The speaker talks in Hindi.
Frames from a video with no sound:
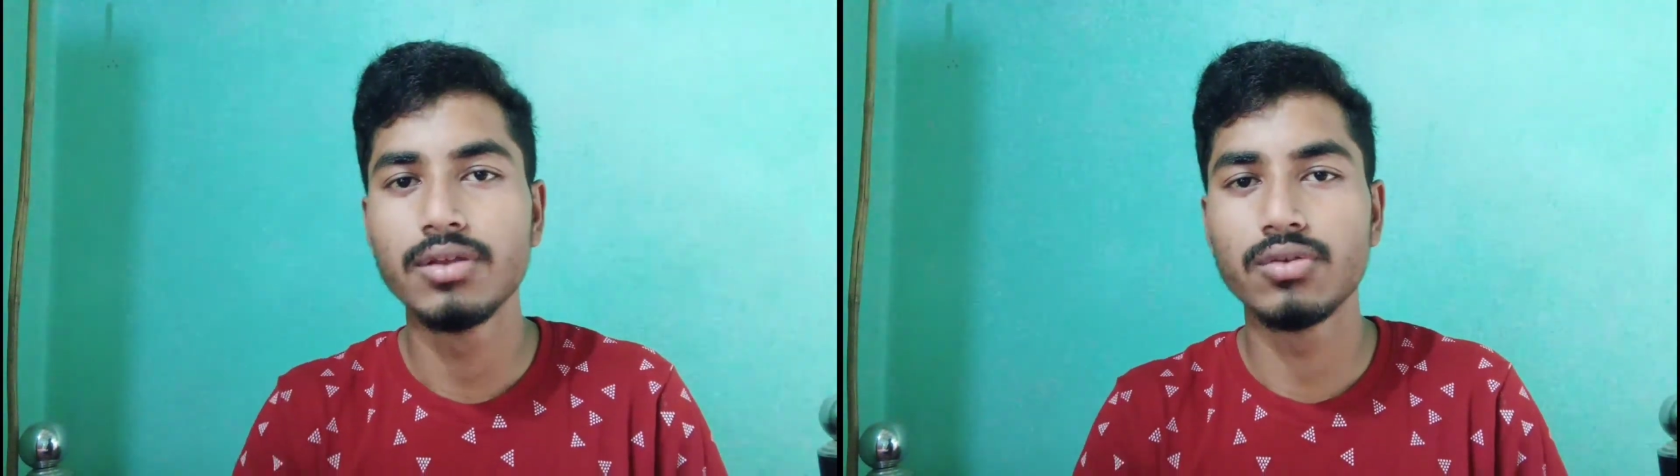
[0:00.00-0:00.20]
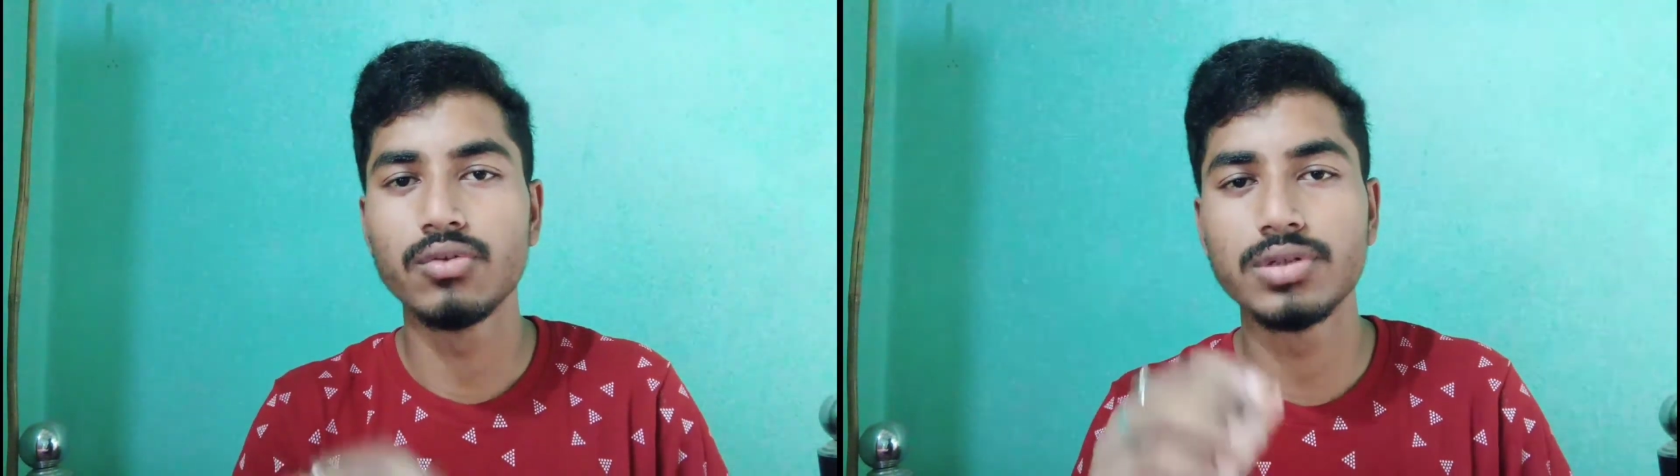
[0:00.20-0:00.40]

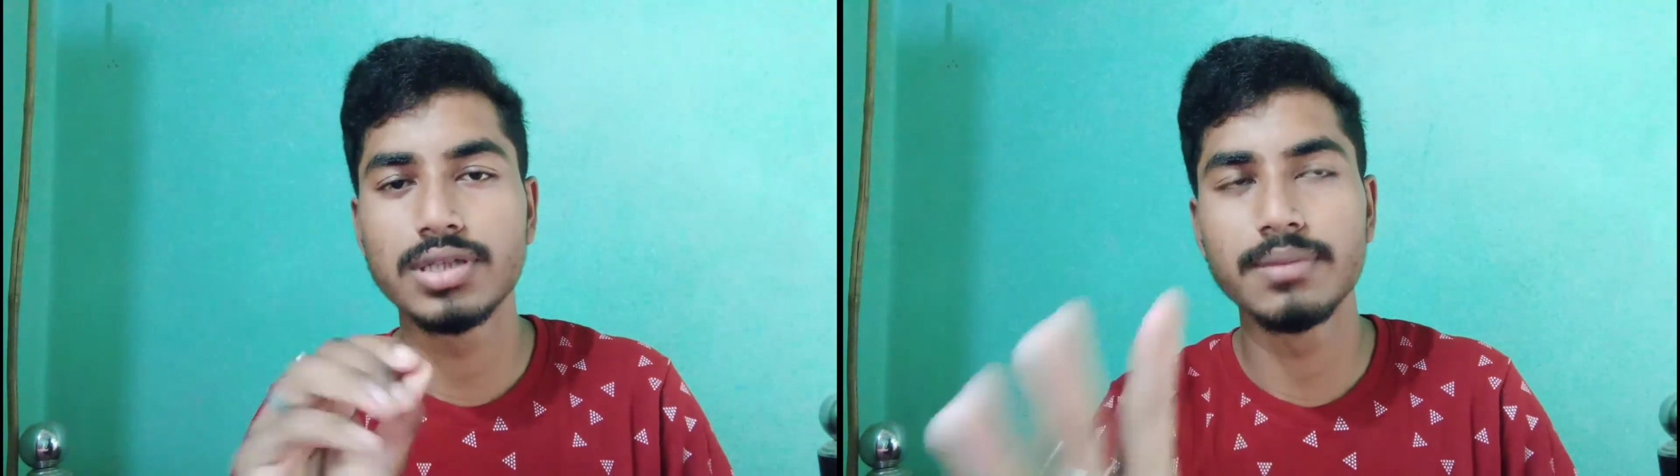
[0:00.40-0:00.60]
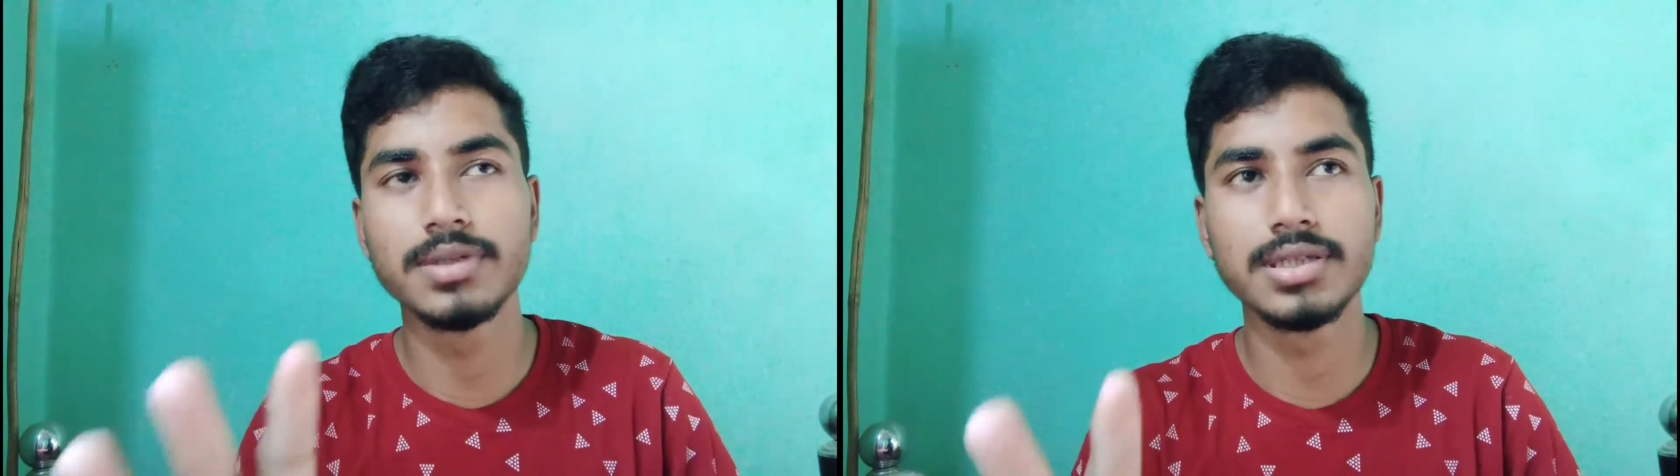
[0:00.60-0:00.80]
तो
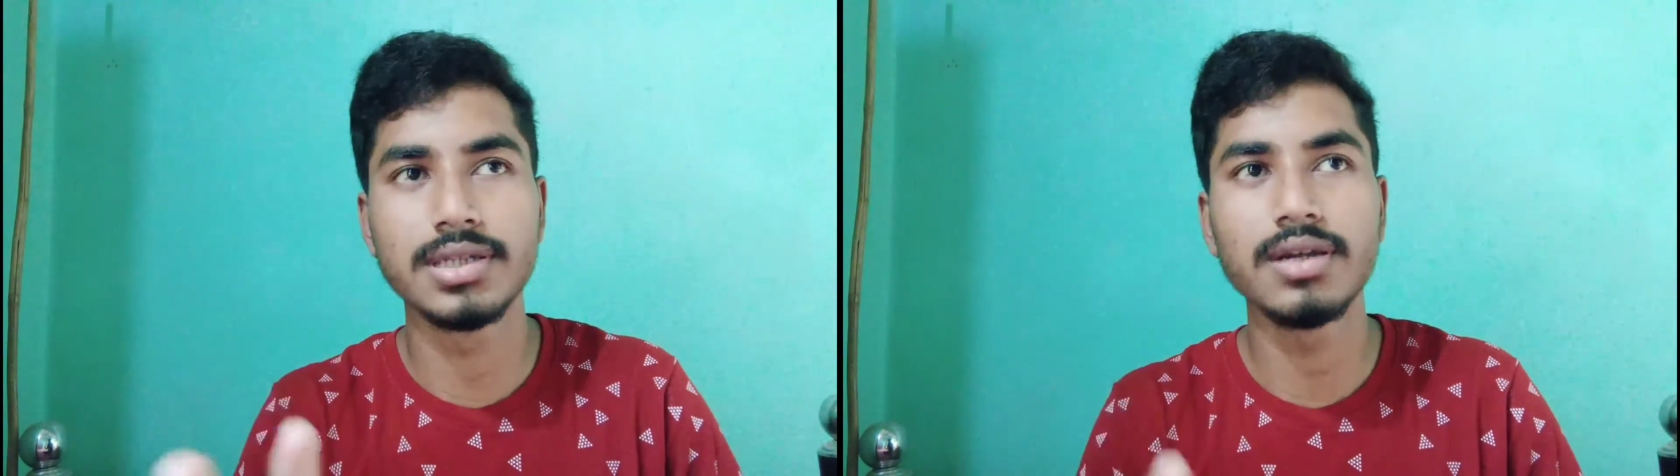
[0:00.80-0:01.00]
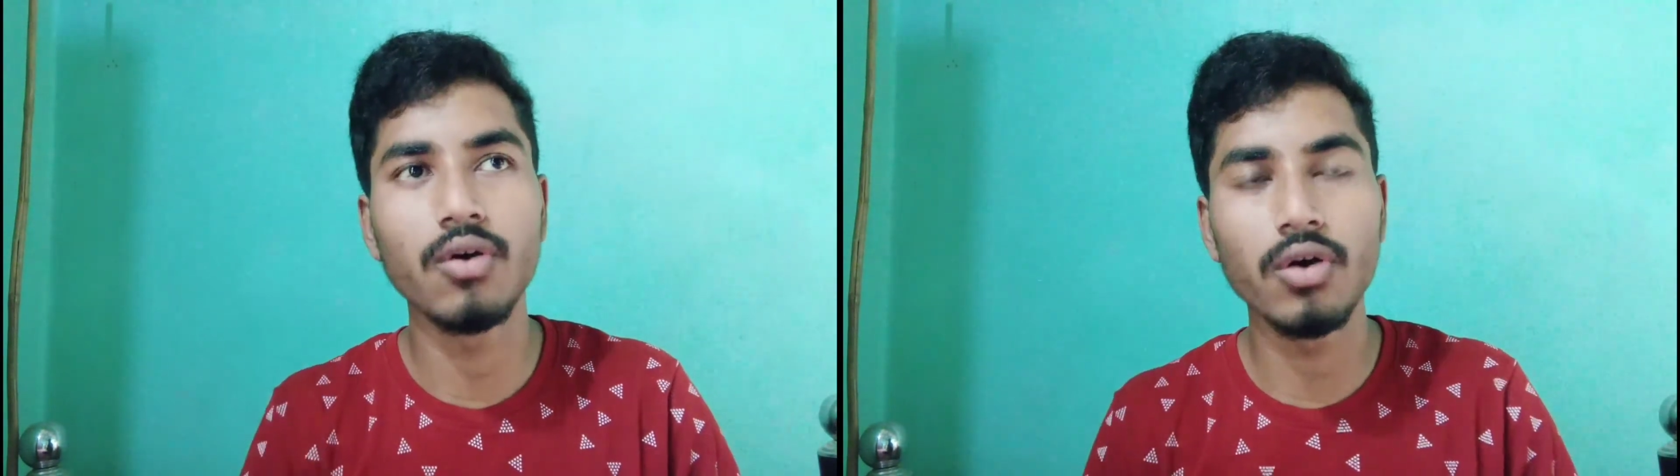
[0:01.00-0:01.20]
इसके वजह
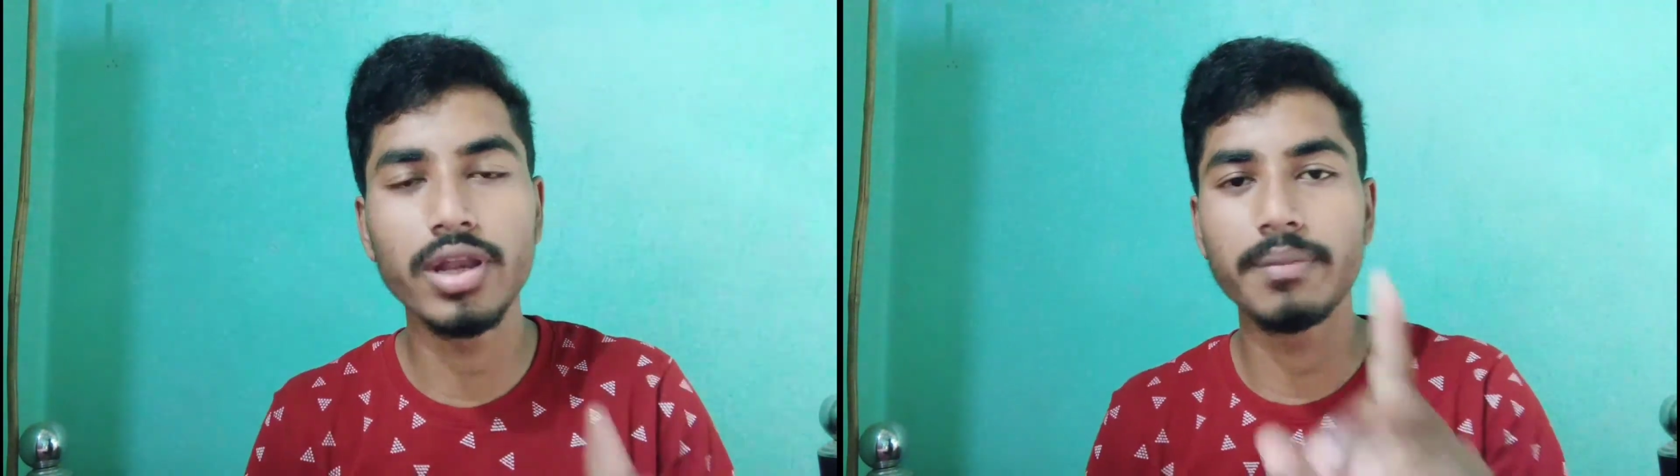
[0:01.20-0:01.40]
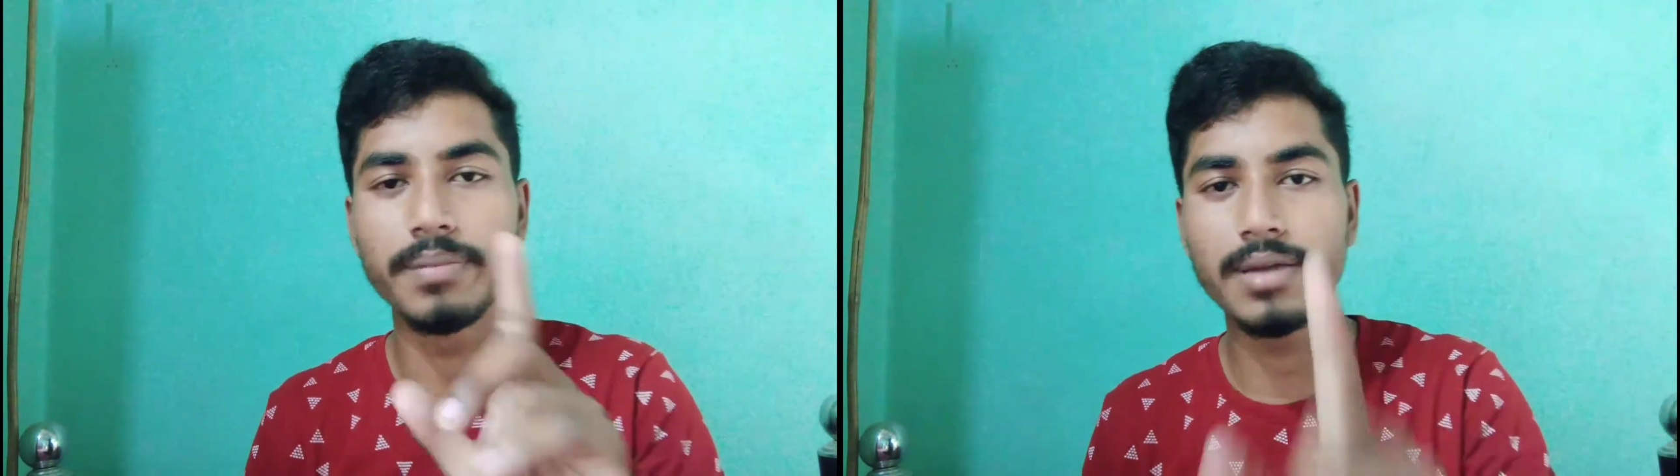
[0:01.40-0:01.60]
से और
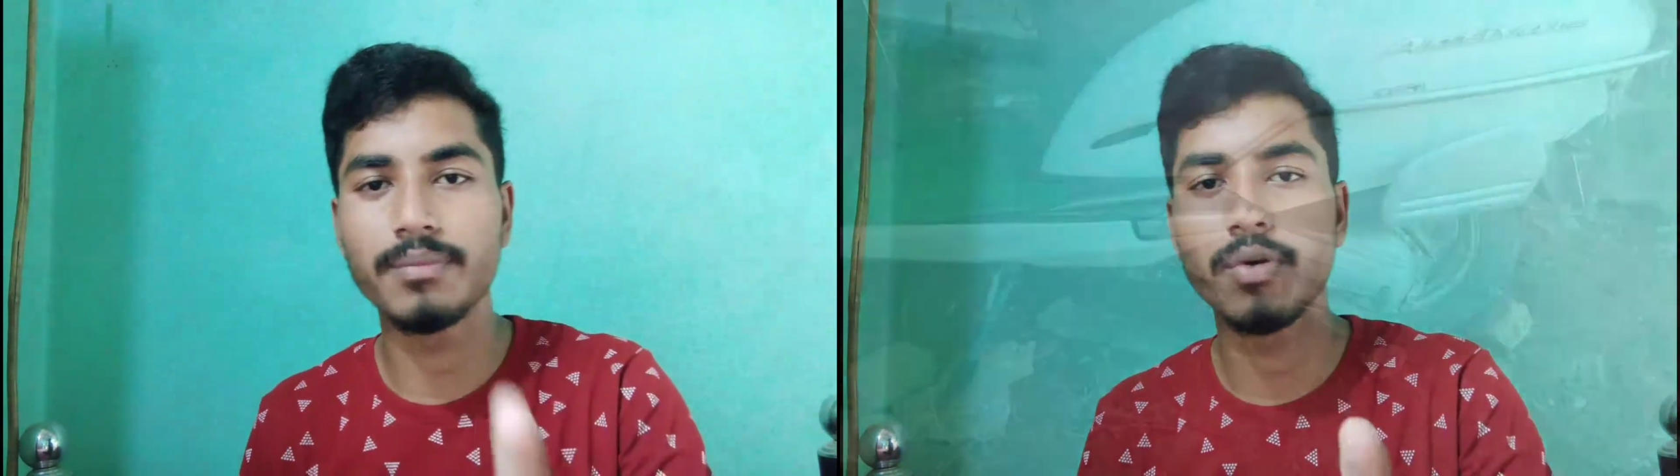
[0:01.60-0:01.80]
एक बिग